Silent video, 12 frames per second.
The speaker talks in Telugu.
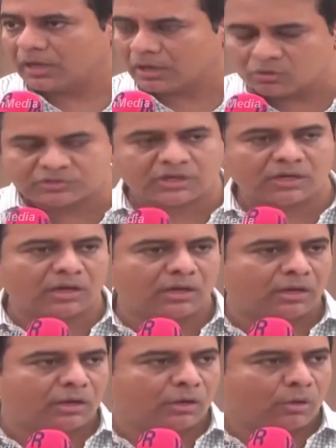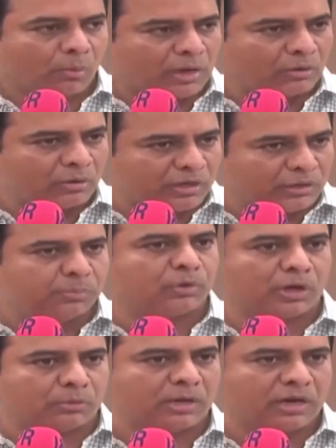అనవసరంగా వారిలో
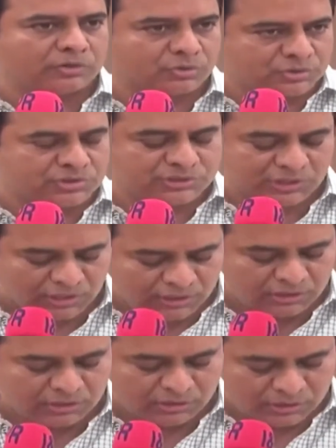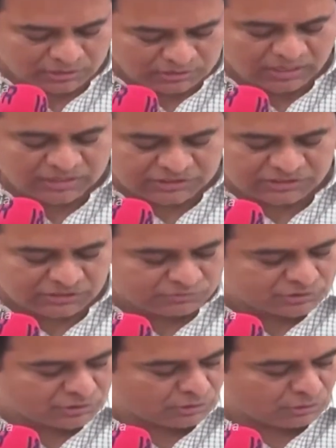లేనిపోని అనుమానాలు సృష్టించకండి దయచేసి
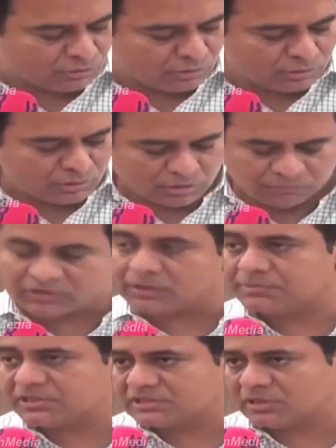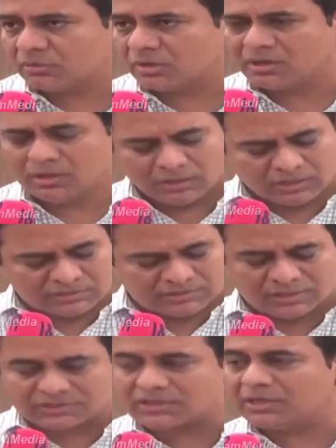ఈ విషయంలో నేను విజ్ఞప్తి చేస్తా ఉన్నా ఇక
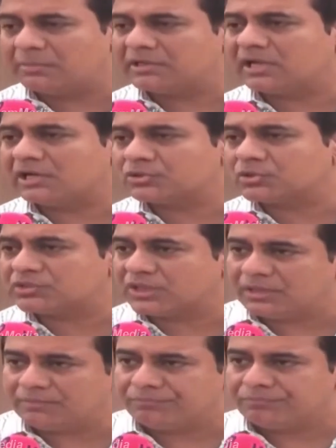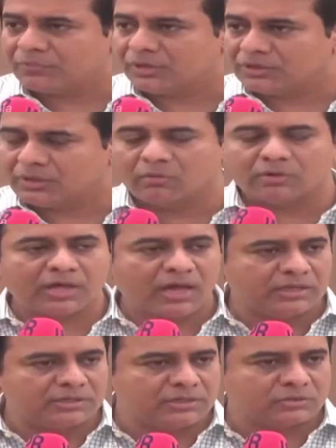చర్చనే పెట్టాల్సి వస్తే ఎవరు
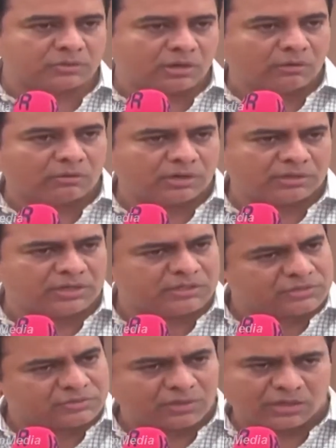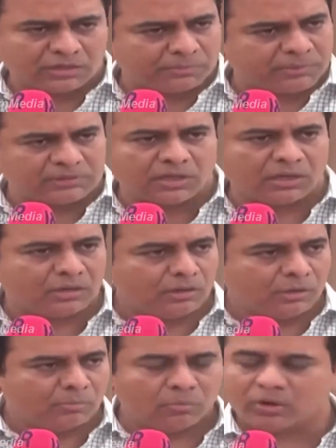న్యాయం చేస్తున్నారు ఎవరు అన్యాయం చేస్తున్నారంటే పెద్ద
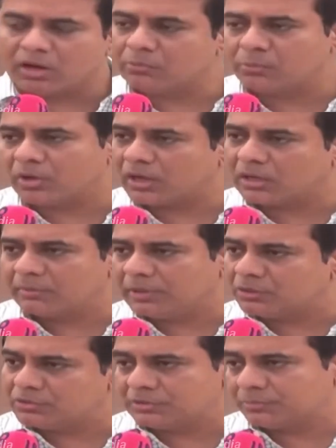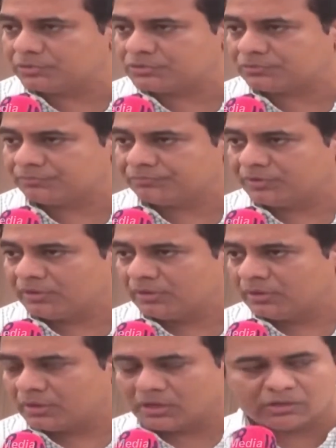పుంకాను పుంకాలుగా మేము కూడా చెప్పొచ్చు
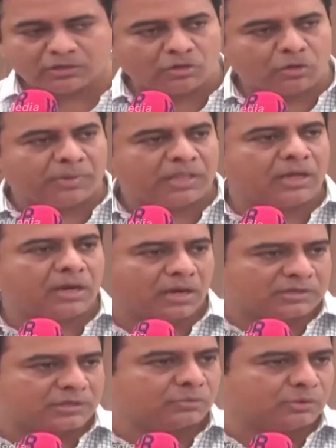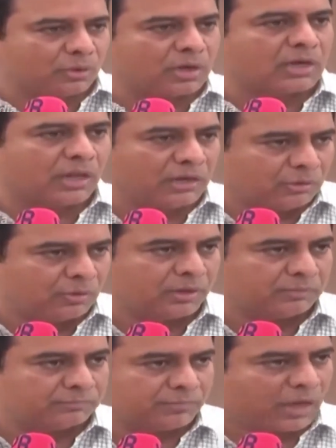కేంద్రంలో పదహారు లక్షల ఉద్యోగాలు ఖాళీలు
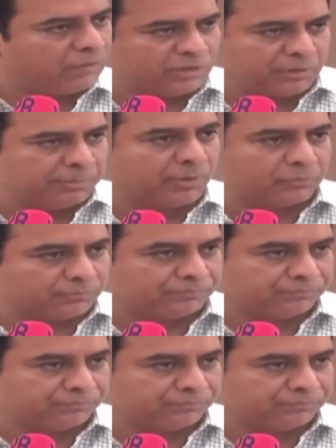ఉన్నాయి అవి నింపరు